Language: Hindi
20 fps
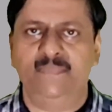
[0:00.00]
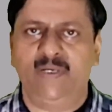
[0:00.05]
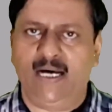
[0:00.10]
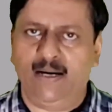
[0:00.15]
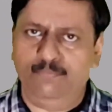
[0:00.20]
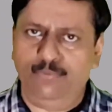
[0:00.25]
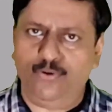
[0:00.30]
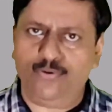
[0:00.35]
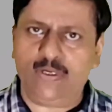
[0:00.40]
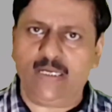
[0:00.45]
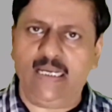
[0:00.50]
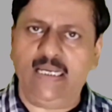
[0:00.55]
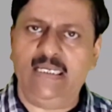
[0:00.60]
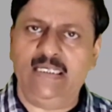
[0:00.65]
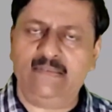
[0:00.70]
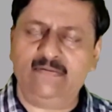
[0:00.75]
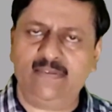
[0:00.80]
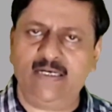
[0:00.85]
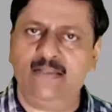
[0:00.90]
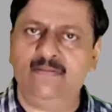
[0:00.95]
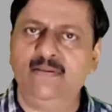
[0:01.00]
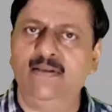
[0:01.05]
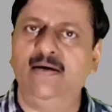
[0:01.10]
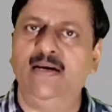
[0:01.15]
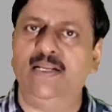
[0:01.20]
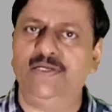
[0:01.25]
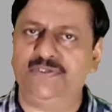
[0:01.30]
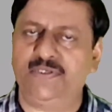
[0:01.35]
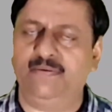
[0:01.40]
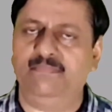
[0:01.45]
हम लोग इस तरह से
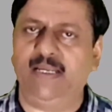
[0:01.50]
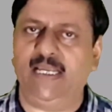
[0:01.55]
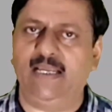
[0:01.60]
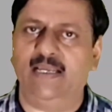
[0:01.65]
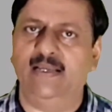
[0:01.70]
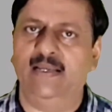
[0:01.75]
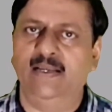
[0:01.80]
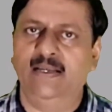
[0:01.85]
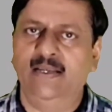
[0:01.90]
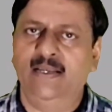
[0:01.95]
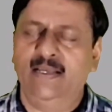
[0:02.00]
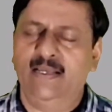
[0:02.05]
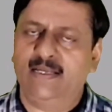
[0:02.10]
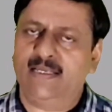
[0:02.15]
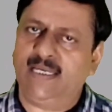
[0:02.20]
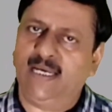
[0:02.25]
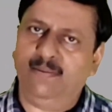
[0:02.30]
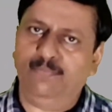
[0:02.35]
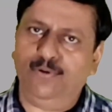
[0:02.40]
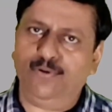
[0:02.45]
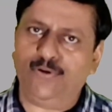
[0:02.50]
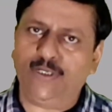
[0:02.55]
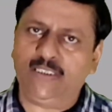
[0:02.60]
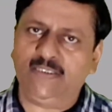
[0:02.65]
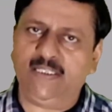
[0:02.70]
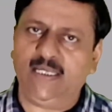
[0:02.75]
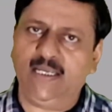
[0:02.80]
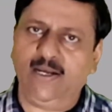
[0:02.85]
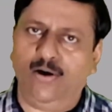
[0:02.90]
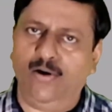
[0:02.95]
रिलेशन में हैं कि हम लोग
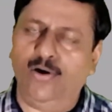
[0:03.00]
इसे